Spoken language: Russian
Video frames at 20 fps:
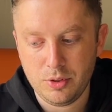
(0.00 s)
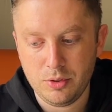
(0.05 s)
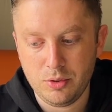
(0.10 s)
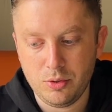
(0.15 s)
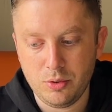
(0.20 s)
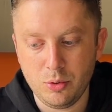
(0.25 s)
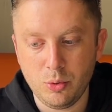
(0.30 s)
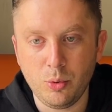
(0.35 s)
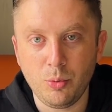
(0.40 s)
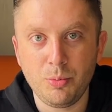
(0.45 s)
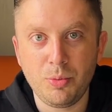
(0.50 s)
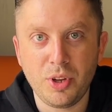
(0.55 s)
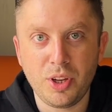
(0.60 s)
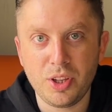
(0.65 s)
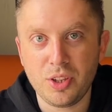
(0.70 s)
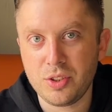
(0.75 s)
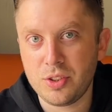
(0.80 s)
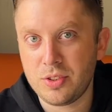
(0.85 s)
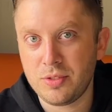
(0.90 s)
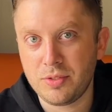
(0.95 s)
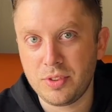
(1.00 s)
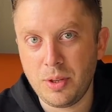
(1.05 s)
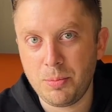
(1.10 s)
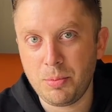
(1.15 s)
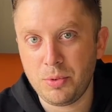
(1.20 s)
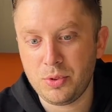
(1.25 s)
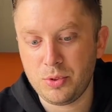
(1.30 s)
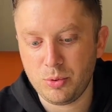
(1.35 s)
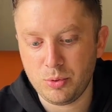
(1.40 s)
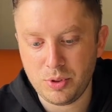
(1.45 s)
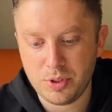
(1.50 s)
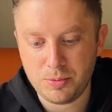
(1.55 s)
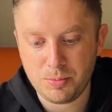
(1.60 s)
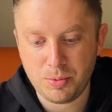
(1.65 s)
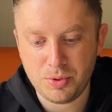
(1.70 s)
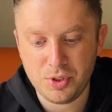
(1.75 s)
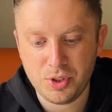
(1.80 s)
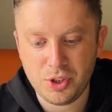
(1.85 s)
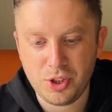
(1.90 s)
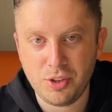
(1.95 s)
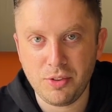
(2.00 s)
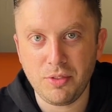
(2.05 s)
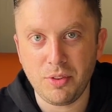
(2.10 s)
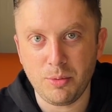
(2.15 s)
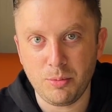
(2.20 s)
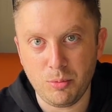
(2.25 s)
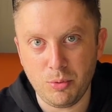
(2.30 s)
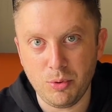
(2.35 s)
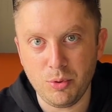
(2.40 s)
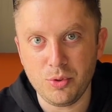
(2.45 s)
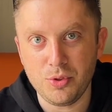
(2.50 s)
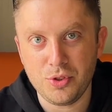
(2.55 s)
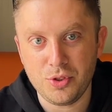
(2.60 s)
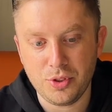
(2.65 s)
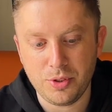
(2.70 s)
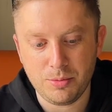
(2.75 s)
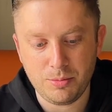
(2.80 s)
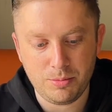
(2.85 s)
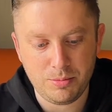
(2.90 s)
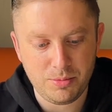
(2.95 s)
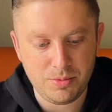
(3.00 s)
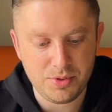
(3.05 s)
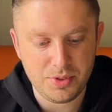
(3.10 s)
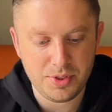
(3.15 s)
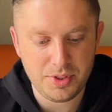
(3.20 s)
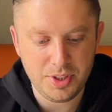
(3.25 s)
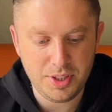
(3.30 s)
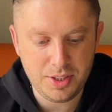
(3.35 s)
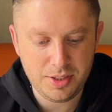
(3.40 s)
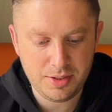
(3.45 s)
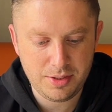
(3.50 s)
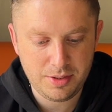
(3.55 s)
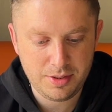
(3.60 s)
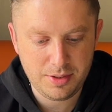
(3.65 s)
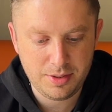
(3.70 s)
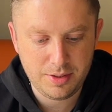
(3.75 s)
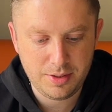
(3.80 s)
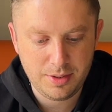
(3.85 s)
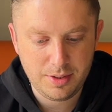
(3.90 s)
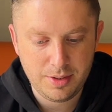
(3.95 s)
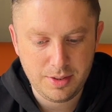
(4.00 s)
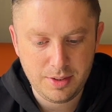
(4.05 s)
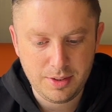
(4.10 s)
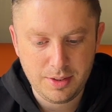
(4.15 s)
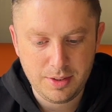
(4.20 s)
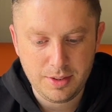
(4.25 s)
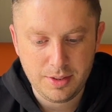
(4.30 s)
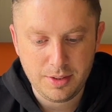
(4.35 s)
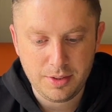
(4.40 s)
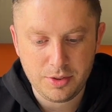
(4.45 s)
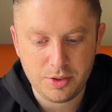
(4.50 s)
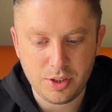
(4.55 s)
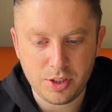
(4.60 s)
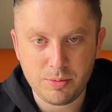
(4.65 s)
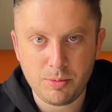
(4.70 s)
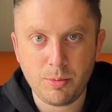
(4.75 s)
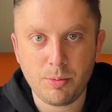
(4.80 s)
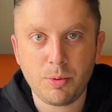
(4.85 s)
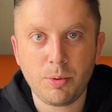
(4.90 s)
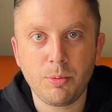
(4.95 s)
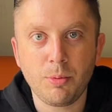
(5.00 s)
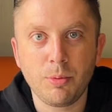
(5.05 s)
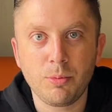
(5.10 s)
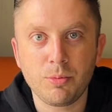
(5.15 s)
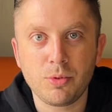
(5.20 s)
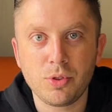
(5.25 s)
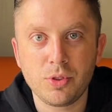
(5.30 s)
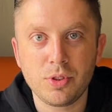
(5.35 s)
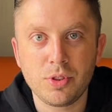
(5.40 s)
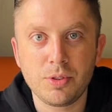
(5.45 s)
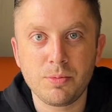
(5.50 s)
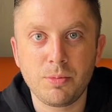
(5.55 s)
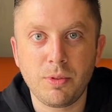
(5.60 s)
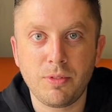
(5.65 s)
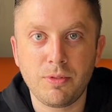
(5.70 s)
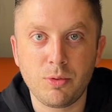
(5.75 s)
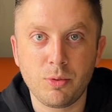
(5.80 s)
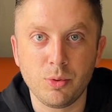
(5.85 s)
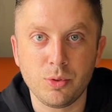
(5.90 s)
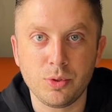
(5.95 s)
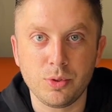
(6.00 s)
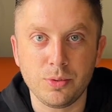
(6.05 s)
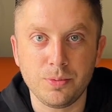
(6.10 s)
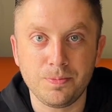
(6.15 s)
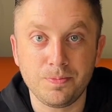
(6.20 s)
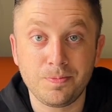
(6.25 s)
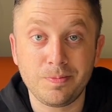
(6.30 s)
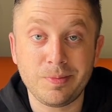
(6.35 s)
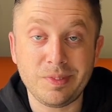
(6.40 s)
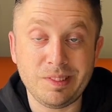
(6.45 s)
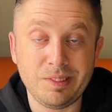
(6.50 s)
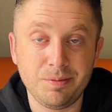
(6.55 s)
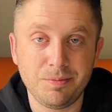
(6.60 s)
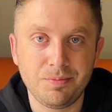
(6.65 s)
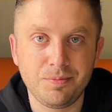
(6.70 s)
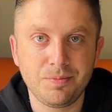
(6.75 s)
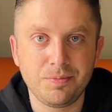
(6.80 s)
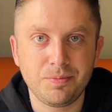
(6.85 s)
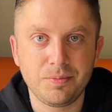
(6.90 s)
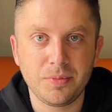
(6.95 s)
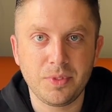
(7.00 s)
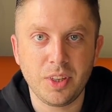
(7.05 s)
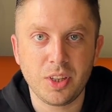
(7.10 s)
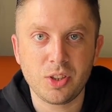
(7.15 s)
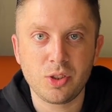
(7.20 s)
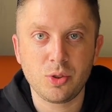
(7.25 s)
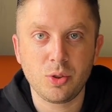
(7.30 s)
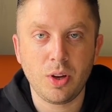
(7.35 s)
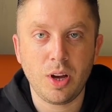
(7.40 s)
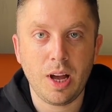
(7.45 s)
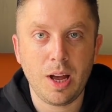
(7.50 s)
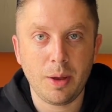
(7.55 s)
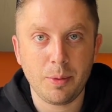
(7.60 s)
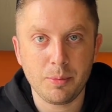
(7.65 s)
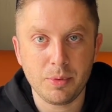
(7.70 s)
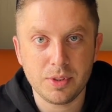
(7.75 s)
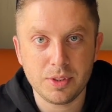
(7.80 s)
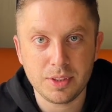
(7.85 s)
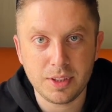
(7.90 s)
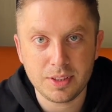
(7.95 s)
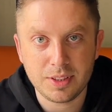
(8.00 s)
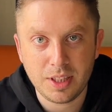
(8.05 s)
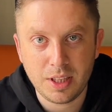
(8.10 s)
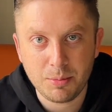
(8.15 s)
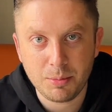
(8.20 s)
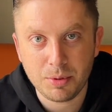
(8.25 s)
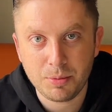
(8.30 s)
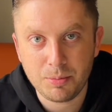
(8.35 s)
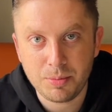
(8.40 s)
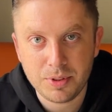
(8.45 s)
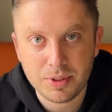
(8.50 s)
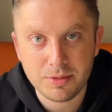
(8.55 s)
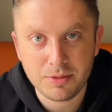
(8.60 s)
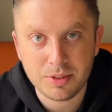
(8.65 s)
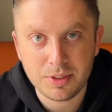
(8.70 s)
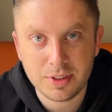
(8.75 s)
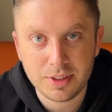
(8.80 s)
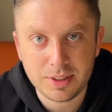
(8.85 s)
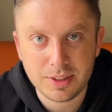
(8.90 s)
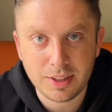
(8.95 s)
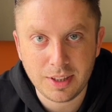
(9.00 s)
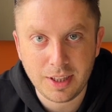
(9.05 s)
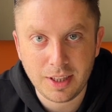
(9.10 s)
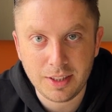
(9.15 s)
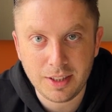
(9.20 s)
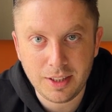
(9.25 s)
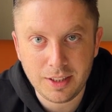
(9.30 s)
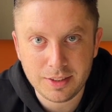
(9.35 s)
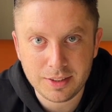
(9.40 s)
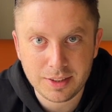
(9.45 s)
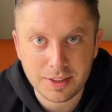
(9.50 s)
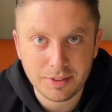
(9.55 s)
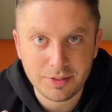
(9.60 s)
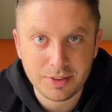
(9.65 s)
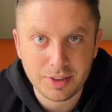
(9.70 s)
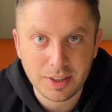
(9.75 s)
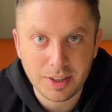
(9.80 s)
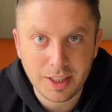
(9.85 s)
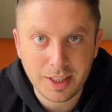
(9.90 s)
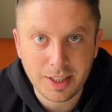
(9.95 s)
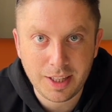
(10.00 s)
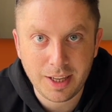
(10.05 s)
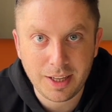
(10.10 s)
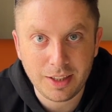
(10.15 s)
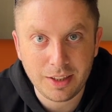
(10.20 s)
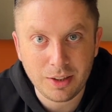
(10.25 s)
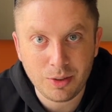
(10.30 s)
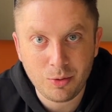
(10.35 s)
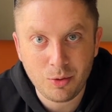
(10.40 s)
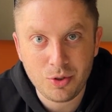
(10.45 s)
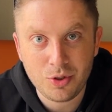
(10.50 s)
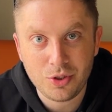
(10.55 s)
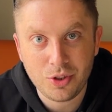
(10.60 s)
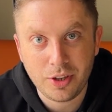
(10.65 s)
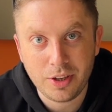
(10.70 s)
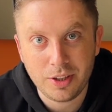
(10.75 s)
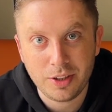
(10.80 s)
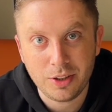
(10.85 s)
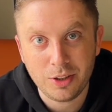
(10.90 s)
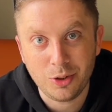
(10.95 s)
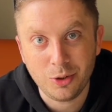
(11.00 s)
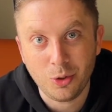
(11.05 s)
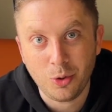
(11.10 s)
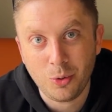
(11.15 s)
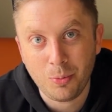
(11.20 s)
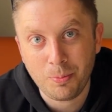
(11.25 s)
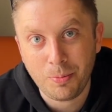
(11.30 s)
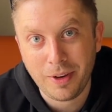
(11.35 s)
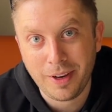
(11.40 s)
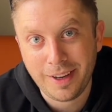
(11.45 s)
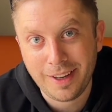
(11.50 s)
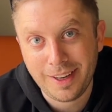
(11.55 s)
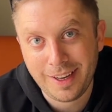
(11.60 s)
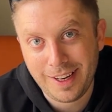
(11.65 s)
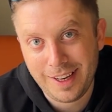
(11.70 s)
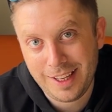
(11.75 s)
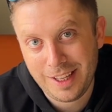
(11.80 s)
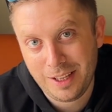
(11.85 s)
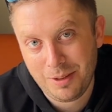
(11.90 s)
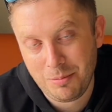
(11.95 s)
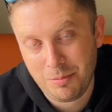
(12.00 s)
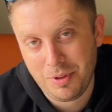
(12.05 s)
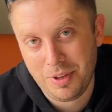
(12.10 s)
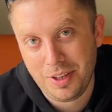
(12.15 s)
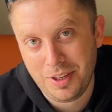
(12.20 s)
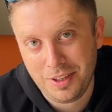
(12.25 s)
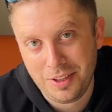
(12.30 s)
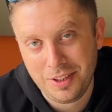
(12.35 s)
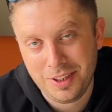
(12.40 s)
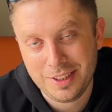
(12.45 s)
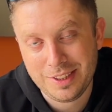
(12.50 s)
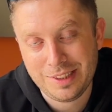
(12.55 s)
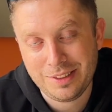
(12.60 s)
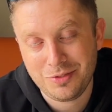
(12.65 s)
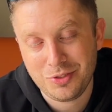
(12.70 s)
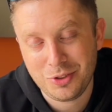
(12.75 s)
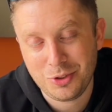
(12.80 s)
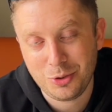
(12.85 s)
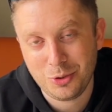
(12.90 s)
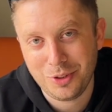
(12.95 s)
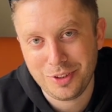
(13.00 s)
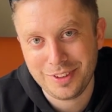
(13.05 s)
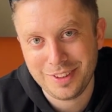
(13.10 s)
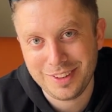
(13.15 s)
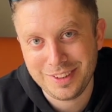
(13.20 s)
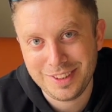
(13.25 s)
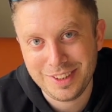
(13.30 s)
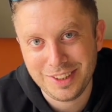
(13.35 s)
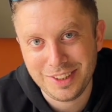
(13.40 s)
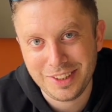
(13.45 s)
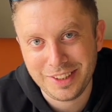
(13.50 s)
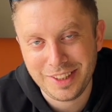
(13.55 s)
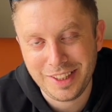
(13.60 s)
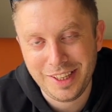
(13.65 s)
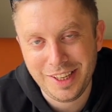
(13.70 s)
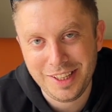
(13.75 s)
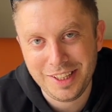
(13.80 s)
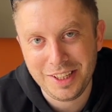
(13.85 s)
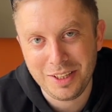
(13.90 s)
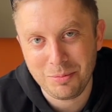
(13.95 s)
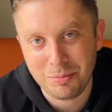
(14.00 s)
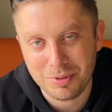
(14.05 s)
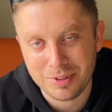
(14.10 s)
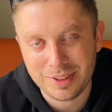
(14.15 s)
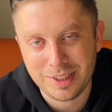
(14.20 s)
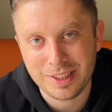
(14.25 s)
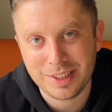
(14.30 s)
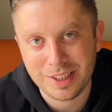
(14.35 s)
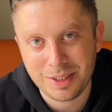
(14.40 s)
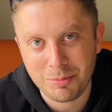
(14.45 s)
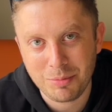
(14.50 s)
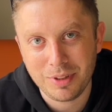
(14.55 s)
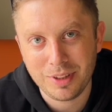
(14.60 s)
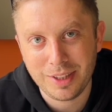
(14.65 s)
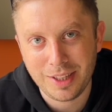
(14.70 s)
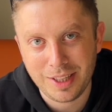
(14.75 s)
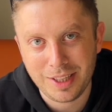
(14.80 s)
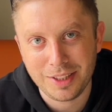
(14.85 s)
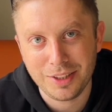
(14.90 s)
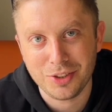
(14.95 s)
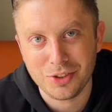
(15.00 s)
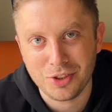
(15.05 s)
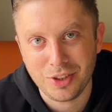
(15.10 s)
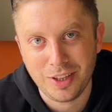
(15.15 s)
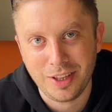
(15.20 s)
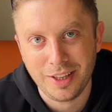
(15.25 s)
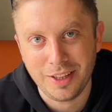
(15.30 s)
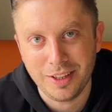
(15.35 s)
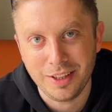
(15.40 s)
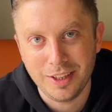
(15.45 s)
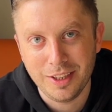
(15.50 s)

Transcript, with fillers: Ну, мне кажется, в Декласе у нас подешевле будет, чем здесь. Сейчас попробуем, что здесь по вкусу. Так что обязательно подписывайтесь на канал, ставьте лайки, колокольчики, но по крайней мере, если все это делать лень и писать комментарии даже лень,